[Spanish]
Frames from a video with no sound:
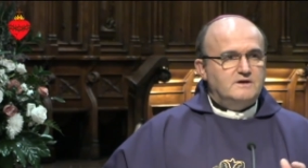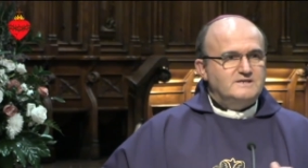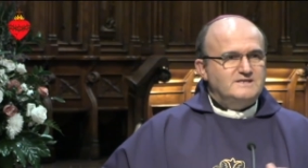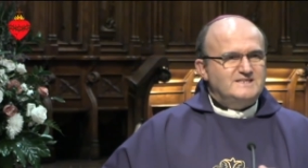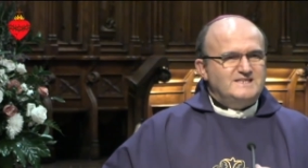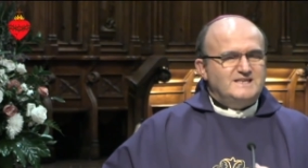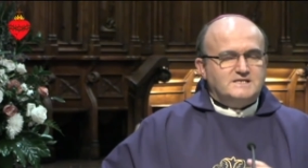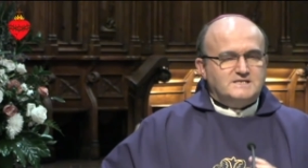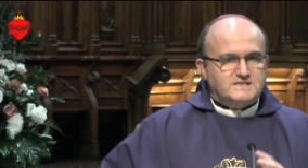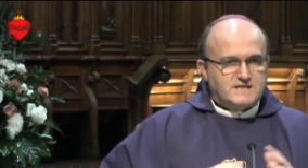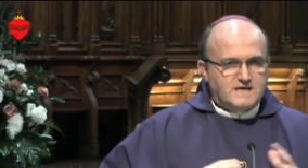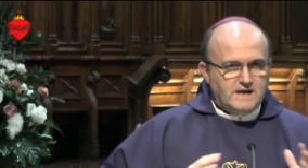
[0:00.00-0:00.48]

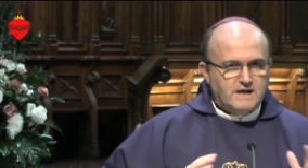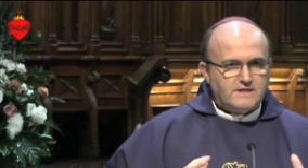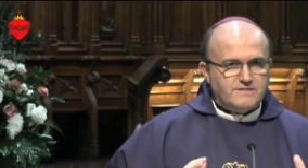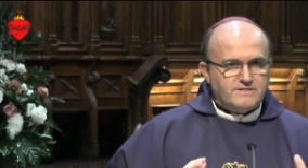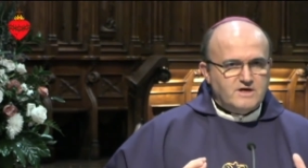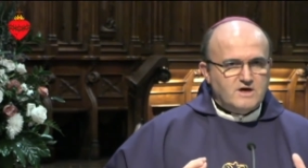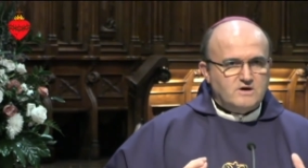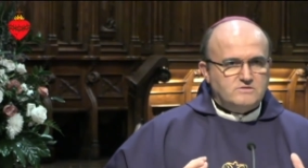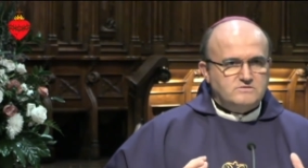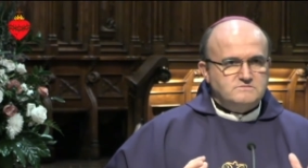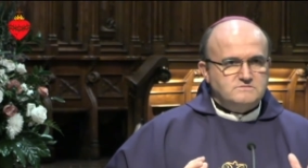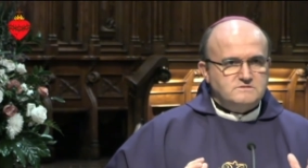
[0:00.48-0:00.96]

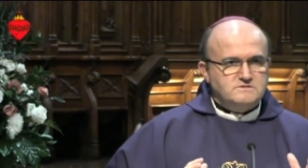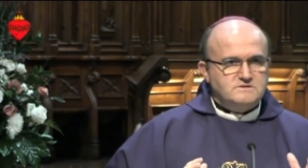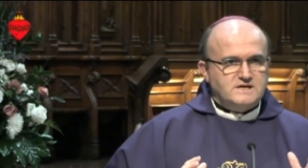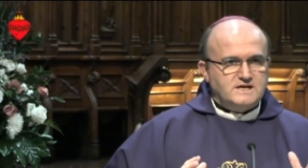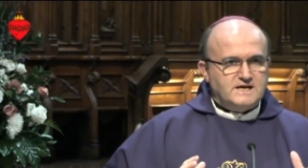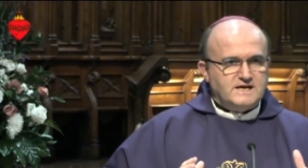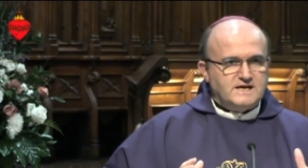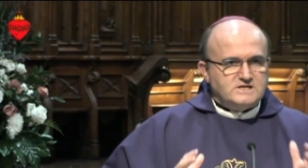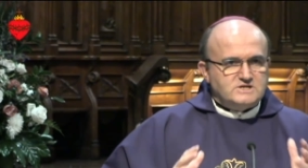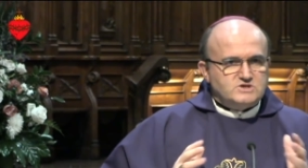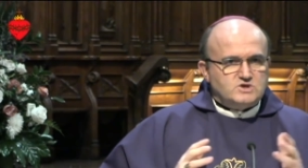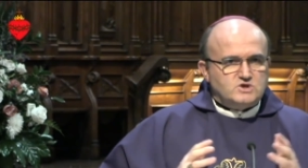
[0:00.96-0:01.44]
discreción
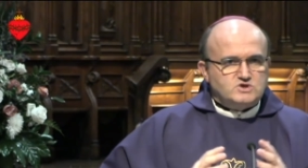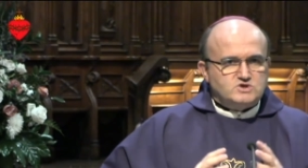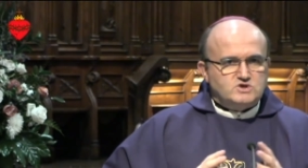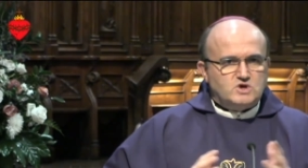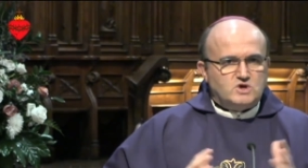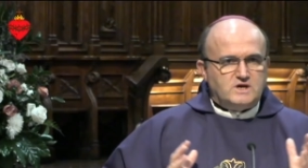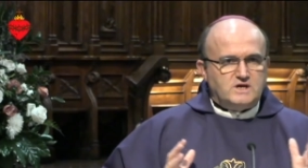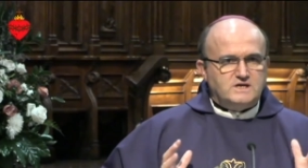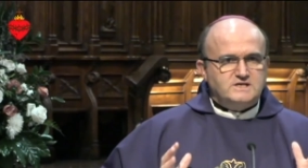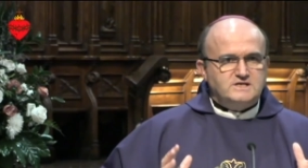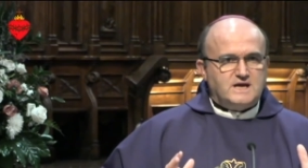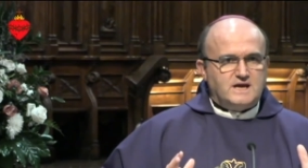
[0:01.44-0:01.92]
en esos
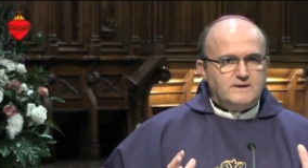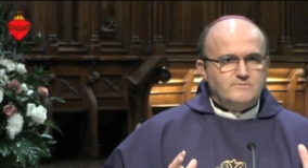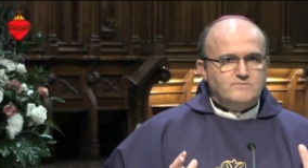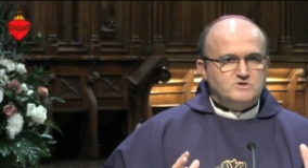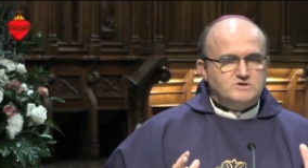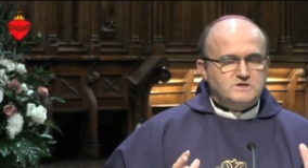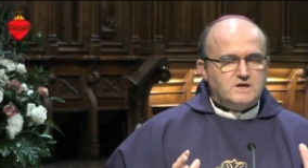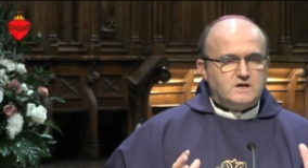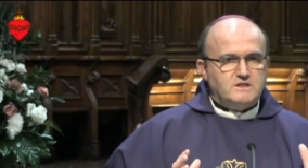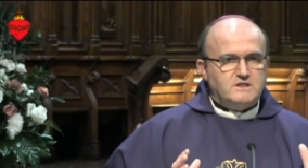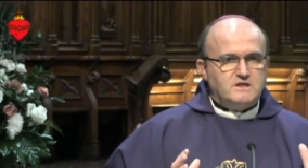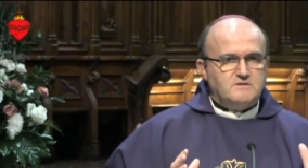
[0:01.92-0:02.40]
dones que
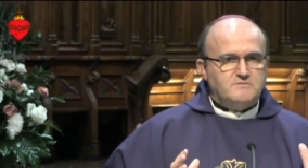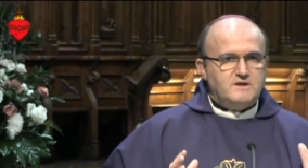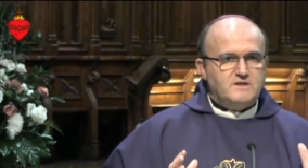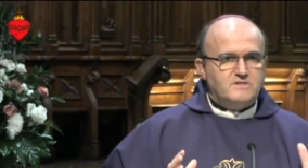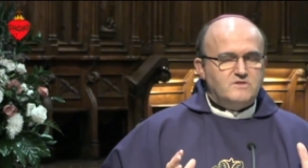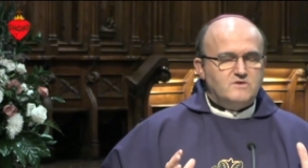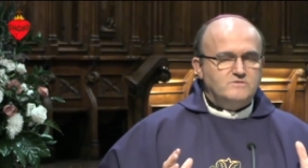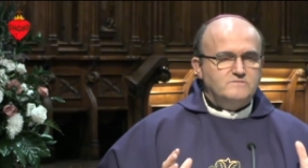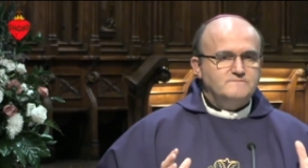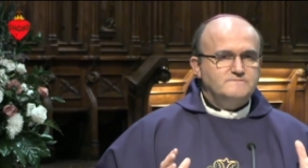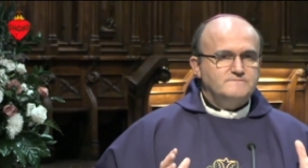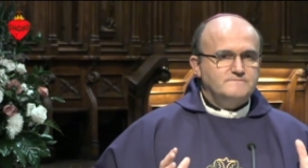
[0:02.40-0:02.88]
hemos
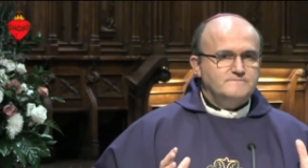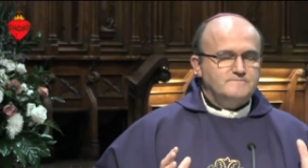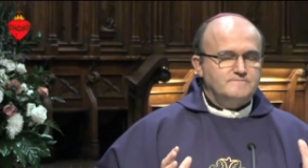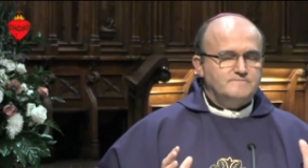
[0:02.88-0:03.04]
recibido,